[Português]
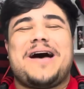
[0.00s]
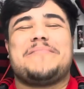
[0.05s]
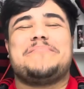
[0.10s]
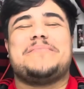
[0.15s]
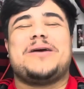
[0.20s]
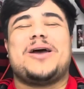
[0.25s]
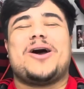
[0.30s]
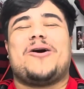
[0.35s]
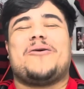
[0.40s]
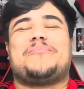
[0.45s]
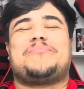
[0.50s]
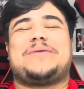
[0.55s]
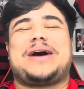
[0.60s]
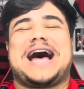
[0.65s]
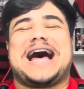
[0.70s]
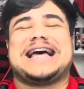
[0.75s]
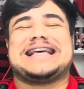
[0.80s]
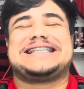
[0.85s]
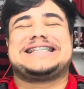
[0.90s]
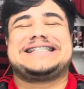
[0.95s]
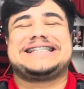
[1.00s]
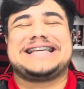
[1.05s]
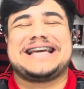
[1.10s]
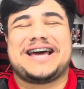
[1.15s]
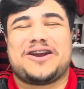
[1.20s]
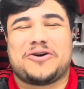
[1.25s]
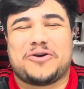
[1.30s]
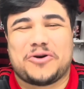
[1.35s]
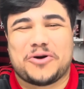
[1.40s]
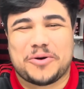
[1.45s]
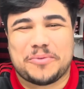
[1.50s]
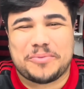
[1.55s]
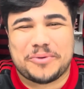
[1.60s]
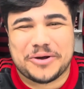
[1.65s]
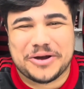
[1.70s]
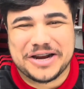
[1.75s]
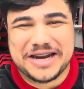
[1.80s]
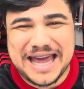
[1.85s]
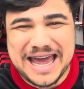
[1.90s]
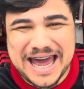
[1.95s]
meu parceiro
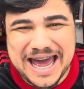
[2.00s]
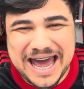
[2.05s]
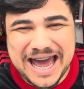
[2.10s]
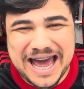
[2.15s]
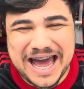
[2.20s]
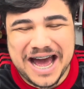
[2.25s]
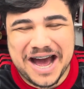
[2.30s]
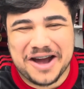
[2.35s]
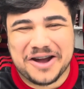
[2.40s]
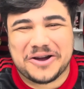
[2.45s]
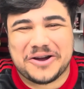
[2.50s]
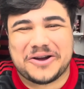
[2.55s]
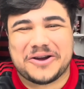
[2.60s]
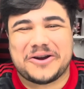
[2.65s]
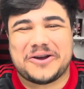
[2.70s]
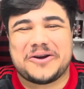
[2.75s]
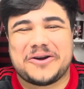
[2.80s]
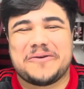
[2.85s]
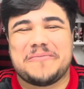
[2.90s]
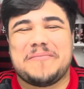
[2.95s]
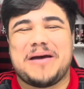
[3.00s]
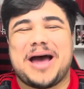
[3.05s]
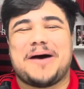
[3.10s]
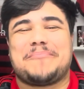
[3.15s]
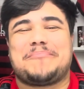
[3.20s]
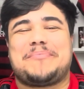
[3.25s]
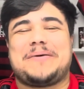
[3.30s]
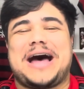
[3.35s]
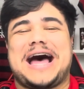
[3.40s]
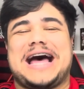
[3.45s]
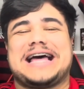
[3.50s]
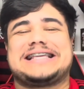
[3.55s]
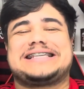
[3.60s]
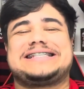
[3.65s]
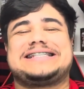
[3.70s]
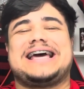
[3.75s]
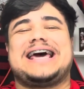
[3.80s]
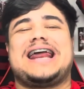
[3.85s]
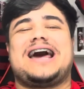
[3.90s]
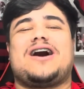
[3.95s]
rubro-negro, minha
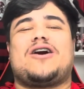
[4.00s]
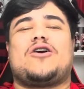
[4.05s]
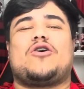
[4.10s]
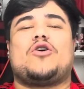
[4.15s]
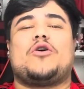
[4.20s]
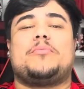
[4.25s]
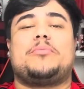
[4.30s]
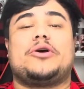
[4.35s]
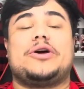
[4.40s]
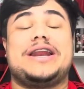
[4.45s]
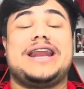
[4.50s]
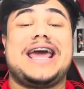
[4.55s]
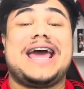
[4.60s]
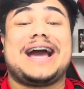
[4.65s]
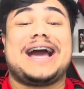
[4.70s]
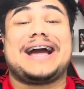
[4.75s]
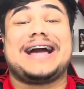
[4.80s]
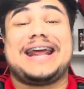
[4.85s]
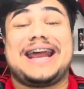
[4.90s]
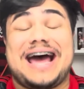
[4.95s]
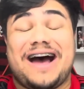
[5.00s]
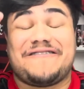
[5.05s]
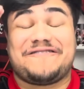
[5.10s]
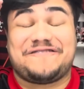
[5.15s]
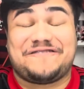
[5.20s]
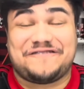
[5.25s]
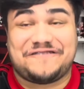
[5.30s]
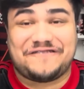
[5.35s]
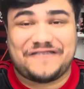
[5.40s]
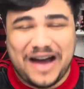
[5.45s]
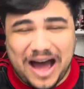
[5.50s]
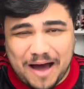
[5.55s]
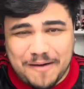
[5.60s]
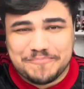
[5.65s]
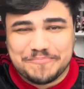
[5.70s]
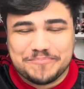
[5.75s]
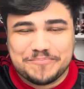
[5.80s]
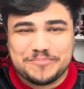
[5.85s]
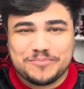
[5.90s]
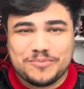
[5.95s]
parceira rubro-negra,
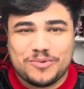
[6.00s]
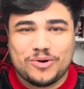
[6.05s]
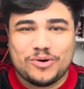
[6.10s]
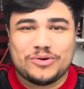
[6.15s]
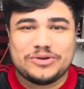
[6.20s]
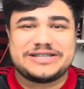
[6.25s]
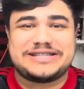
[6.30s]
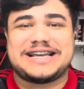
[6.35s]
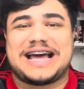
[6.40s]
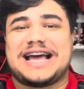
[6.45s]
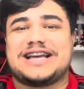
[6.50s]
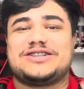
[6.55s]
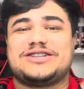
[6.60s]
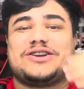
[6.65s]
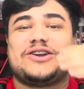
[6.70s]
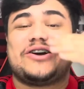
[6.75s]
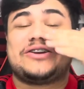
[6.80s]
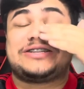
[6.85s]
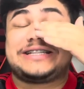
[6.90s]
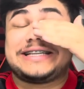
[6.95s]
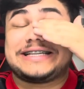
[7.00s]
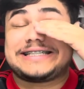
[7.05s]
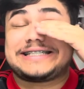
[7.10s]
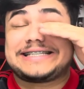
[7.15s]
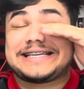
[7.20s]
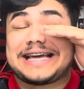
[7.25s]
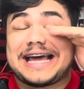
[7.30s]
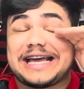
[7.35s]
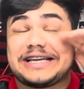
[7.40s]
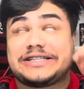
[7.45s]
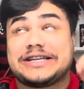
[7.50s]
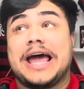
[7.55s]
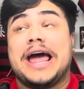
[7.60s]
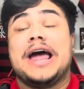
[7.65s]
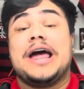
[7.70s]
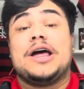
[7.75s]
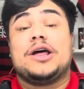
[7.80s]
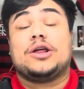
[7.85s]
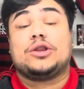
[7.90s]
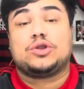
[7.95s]
vamos às notícias
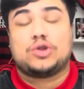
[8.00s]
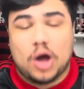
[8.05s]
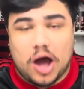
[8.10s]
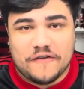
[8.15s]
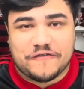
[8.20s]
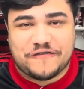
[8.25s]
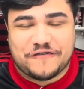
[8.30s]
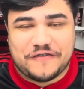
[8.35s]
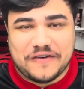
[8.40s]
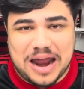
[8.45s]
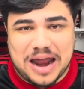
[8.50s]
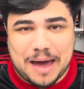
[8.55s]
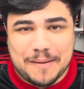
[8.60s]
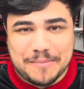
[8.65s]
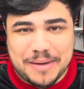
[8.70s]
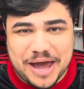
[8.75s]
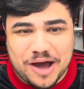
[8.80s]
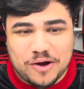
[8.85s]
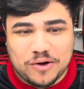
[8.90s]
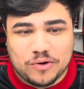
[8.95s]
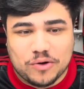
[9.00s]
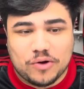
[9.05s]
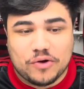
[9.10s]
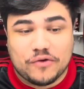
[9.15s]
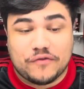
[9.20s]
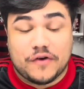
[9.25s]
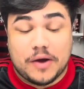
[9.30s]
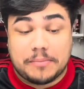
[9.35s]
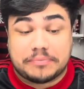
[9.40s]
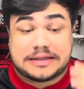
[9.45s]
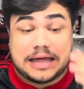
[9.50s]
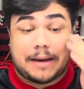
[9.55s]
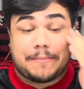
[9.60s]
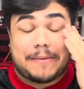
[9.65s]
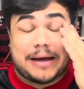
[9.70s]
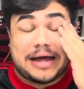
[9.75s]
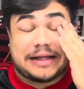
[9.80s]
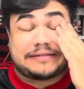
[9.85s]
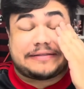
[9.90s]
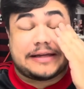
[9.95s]
do Flamengo. Vamos estar tá
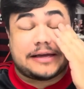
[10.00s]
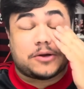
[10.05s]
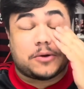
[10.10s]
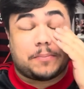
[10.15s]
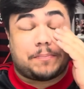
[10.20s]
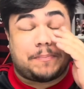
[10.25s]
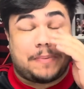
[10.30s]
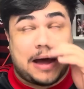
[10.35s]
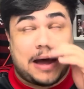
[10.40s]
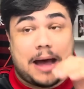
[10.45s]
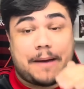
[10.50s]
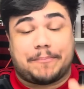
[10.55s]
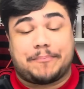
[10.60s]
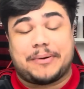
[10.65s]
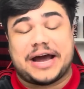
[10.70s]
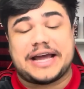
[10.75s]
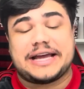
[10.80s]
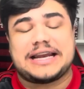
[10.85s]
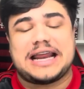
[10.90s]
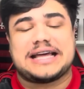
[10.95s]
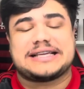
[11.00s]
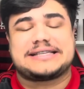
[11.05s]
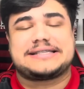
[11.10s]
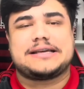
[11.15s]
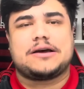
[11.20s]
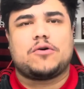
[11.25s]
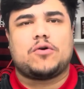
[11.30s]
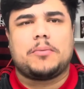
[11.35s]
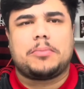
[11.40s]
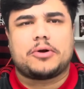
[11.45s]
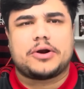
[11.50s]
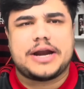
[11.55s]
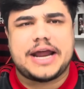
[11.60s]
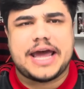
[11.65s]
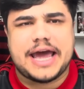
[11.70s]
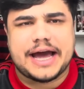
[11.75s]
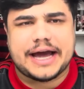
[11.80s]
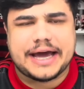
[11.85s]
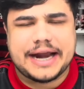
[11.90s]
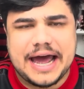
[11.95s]
batendo um papo aí, nação
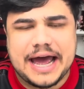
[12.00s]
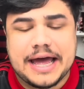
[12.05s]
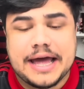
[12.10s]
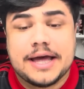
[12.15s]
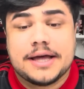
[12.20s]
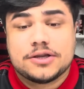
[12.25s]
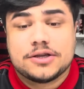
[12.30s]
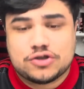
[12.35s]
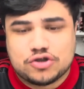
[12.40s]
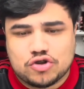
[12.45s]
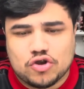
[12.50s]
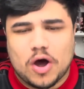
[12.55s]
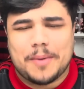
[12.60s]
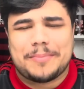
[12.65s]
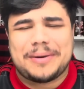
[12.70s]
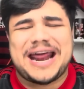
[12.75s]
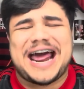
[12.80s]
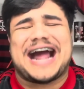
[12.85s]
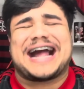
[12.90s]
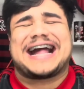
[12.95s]
rubro-negra, sobre a